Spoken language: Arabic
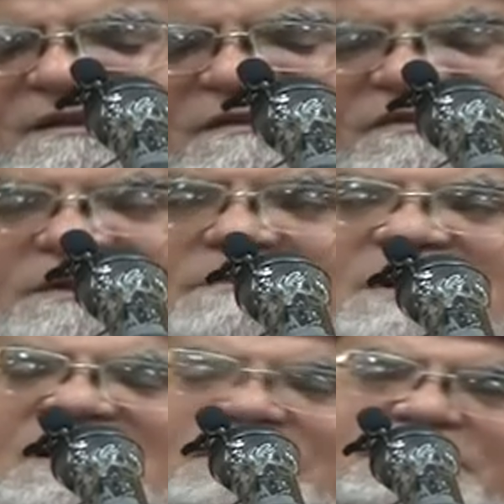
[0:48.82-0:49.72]

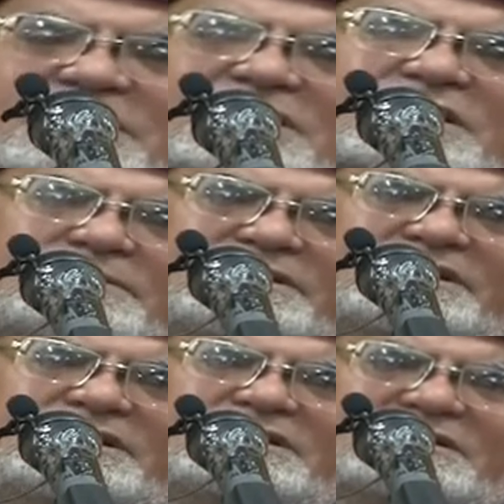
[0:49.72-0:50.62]
فيما أخبرك
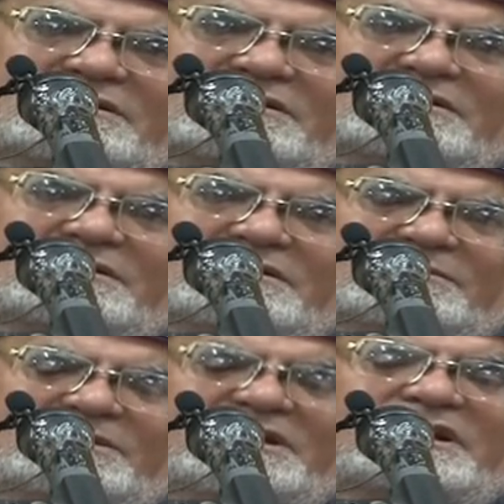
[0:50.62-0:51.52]
به
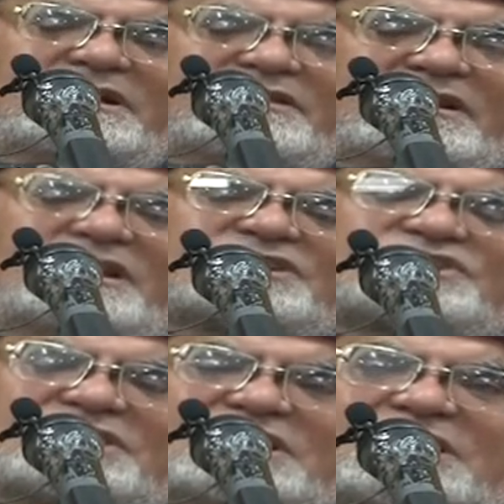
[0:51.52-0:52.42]
من هذه
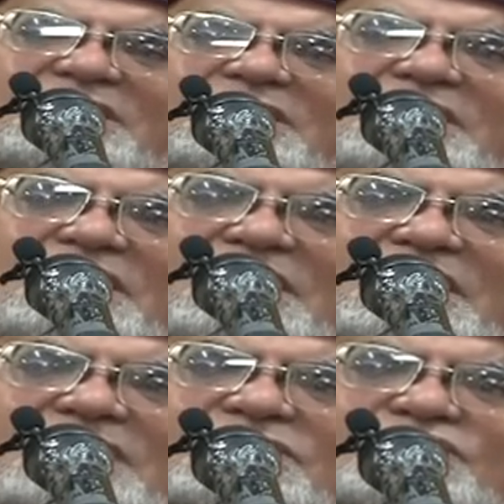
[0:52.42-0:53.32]
الأشياء
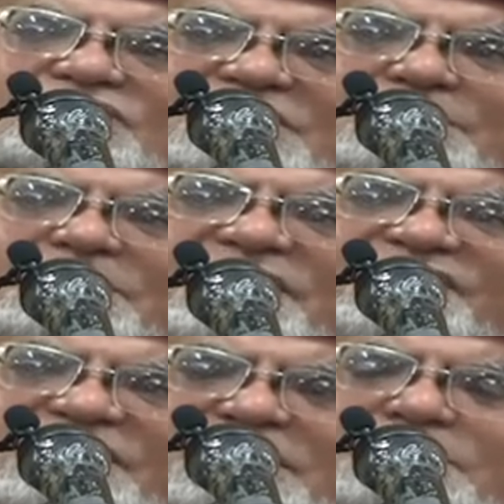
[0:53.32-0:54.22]
التي تسمى
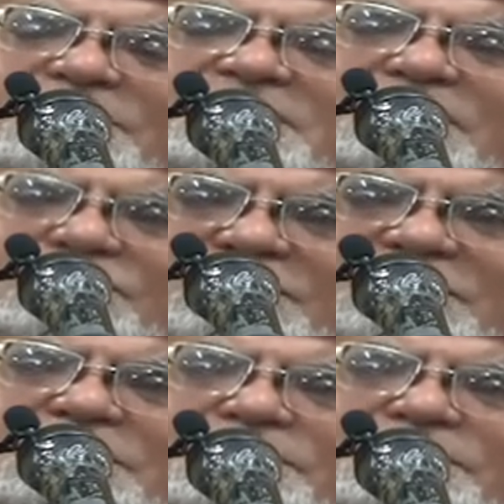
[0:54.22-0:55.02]
في علم التوحيد